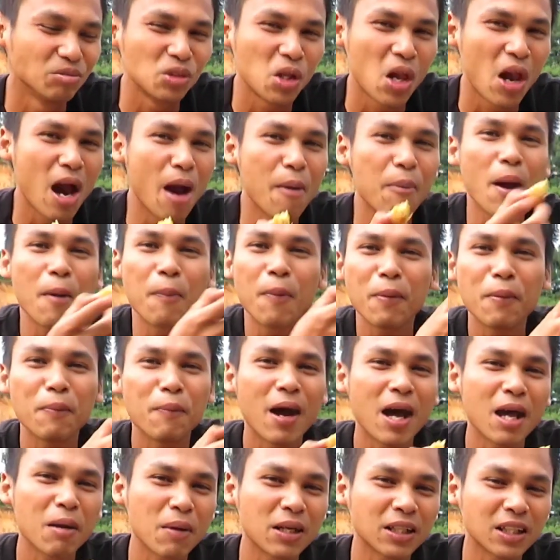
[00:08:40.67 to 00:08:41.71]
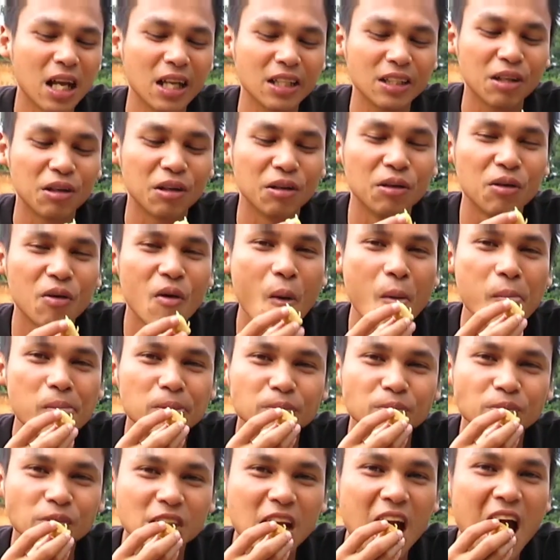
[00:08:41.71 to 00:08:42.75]
ada apa bawa bahan masak aja dulu
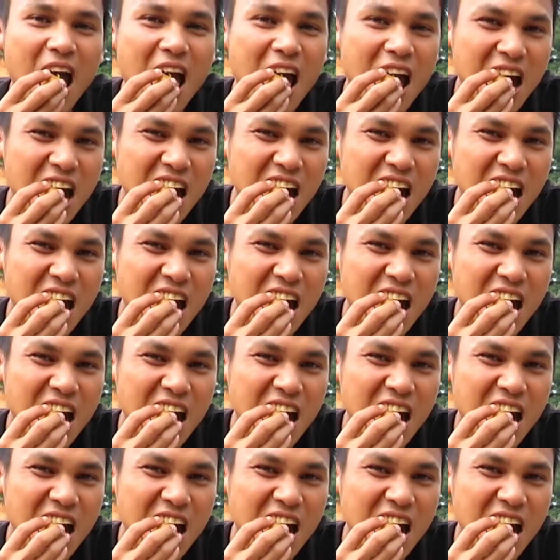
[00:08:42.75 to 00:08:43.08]
kalau